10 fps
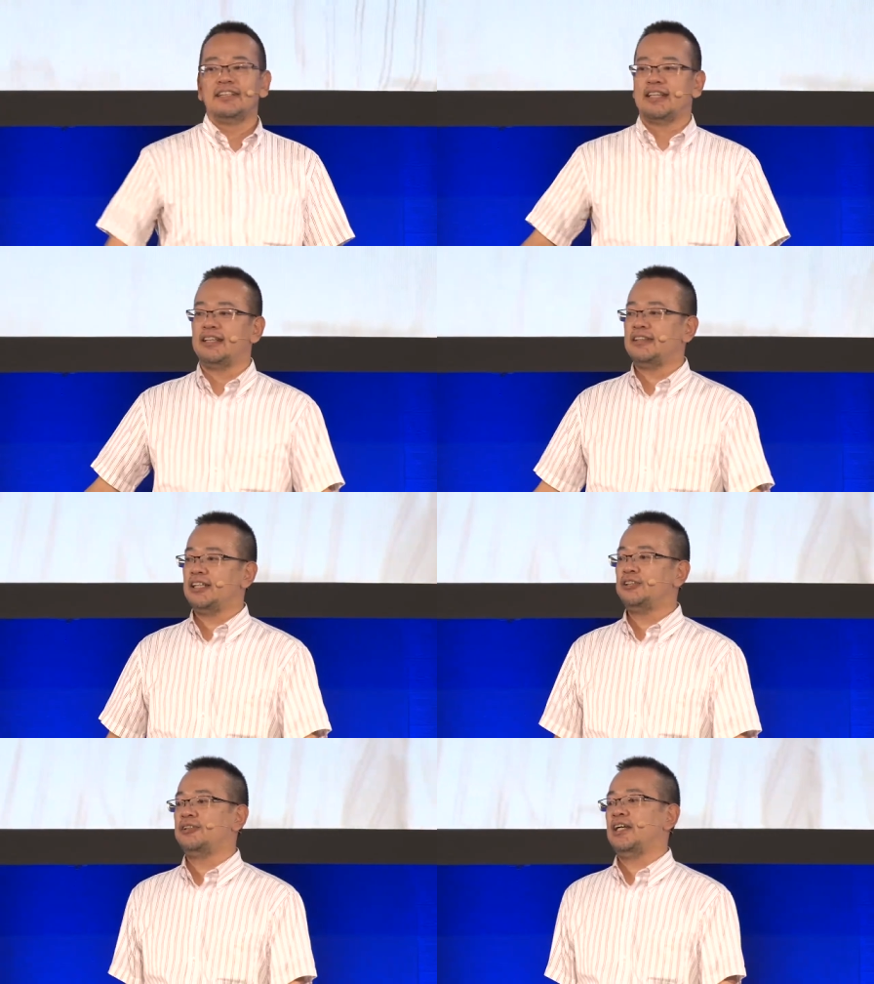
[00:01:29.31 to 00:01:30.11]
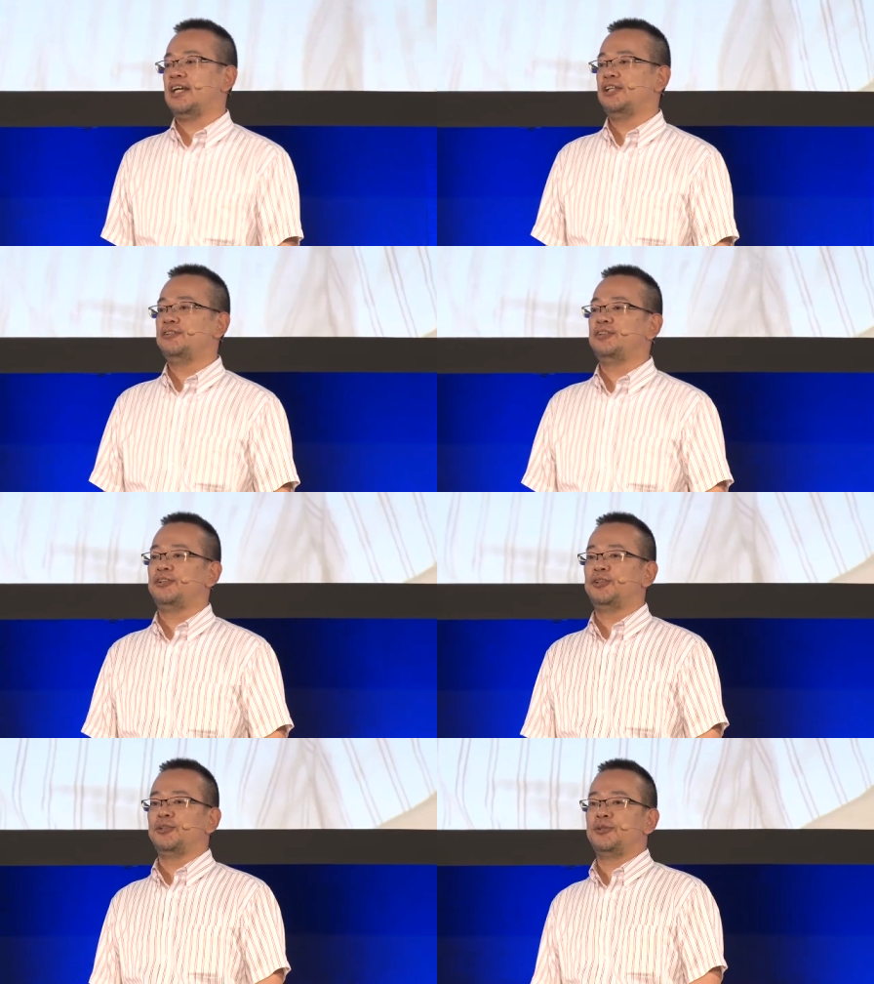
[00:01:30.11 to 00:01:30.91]
たった1人だけいるって
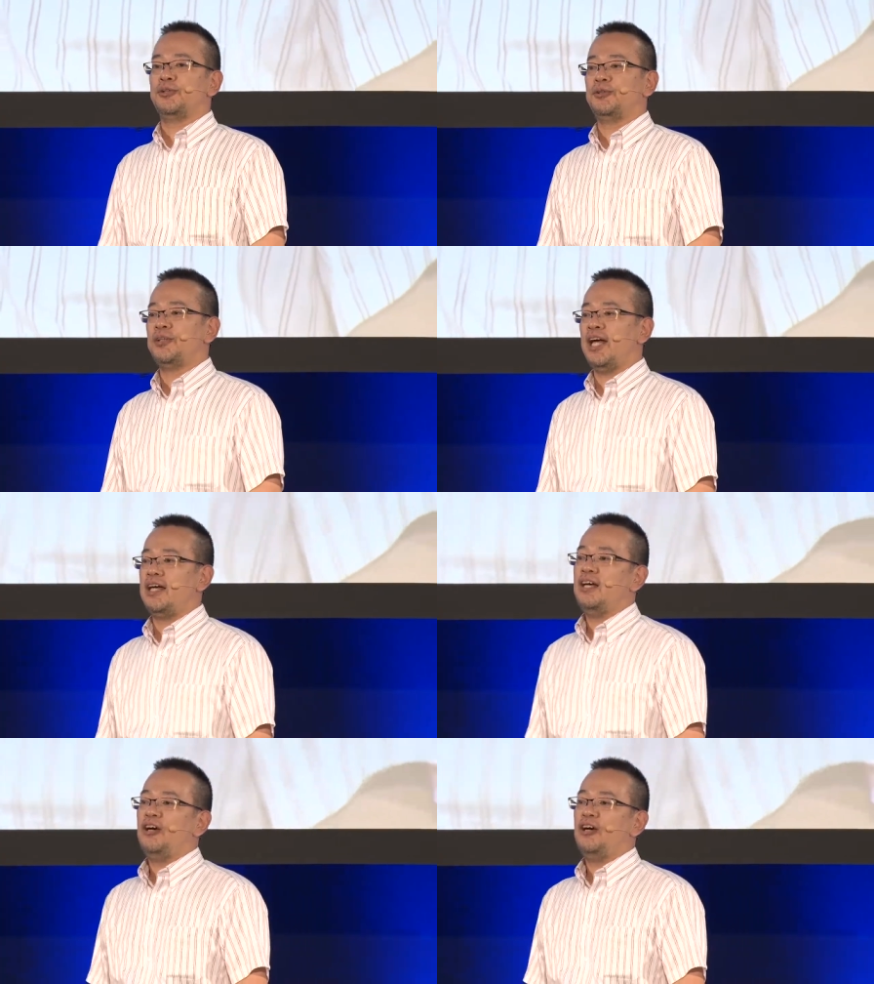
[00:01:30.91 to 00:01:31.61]
いう状況で